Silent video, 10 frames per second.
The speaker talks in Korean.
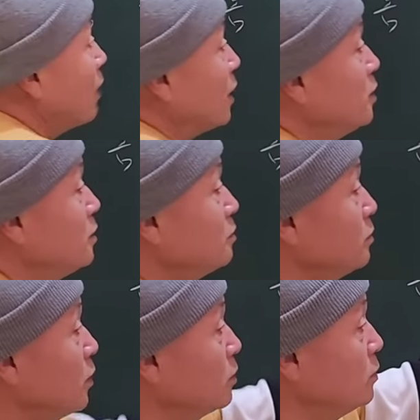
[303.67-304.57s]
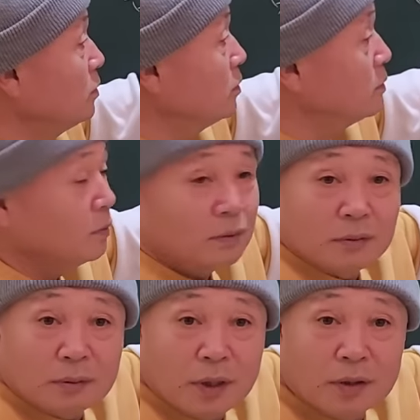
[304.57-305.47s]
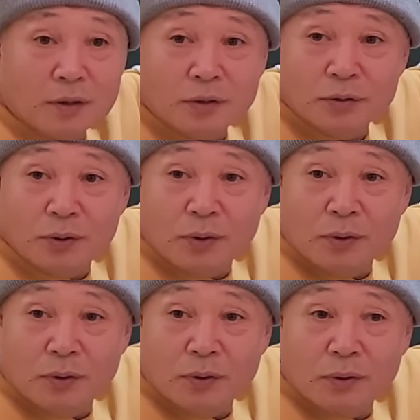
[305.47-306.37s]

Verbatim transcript: 많이 먹은 계절인 거죠?